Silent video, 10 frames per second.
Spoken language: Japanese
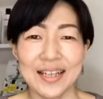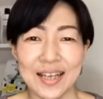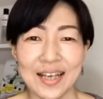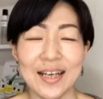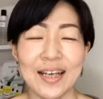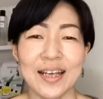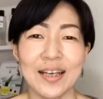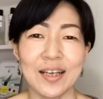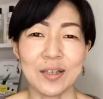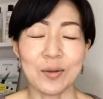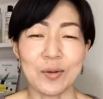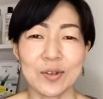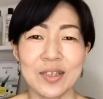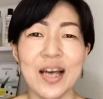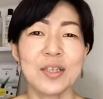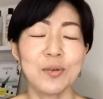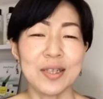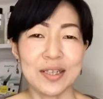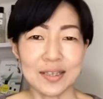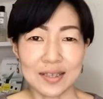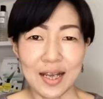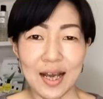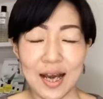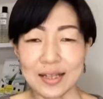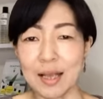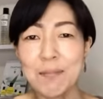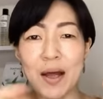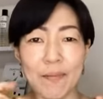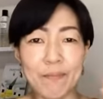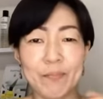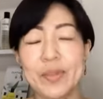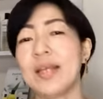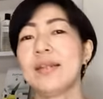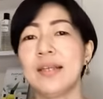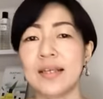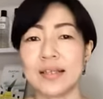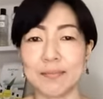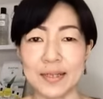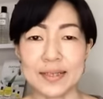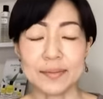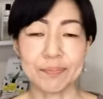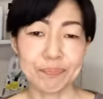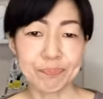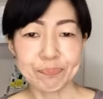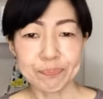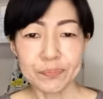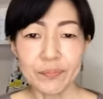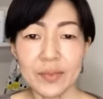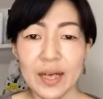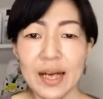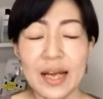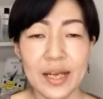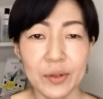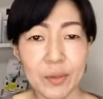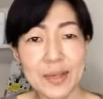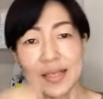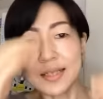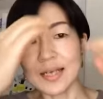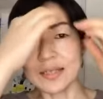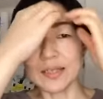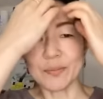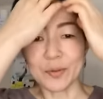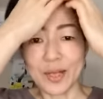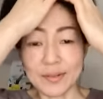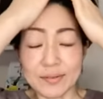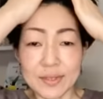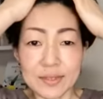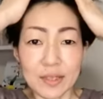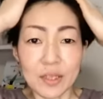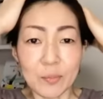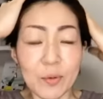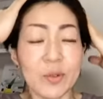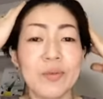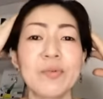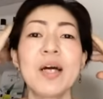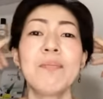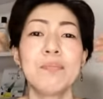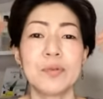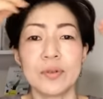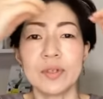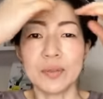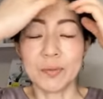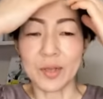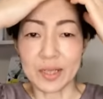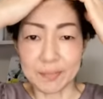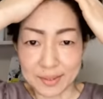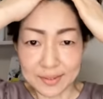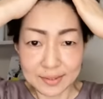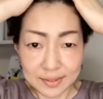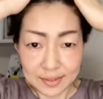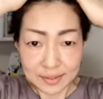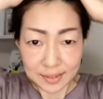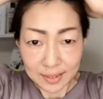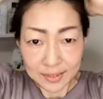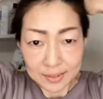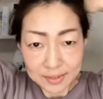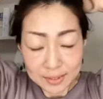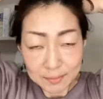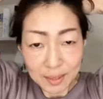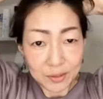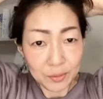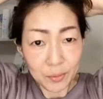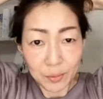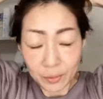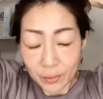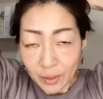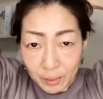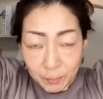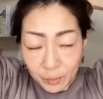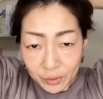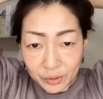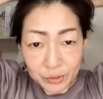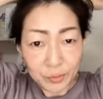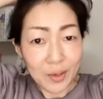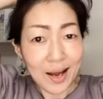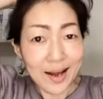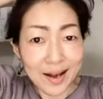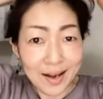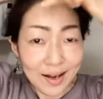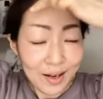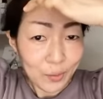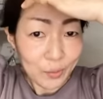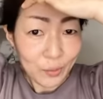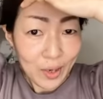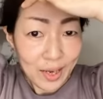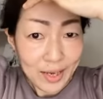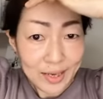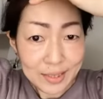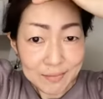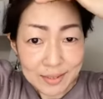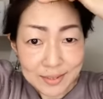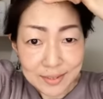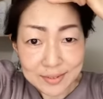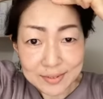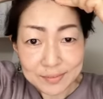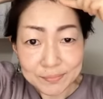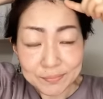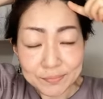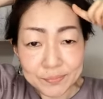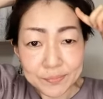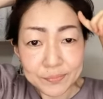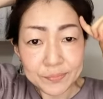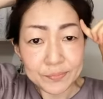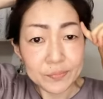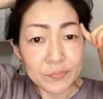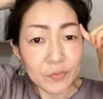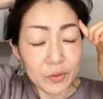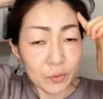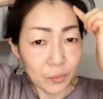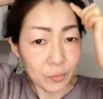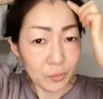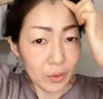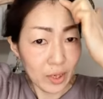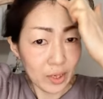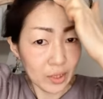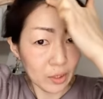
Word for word: でえーと、最初はですね頭やっていきますヘッドマッサージにもなるんですけどもリフトアップにもなりますで一番のポイントがこの生え際ですここの生え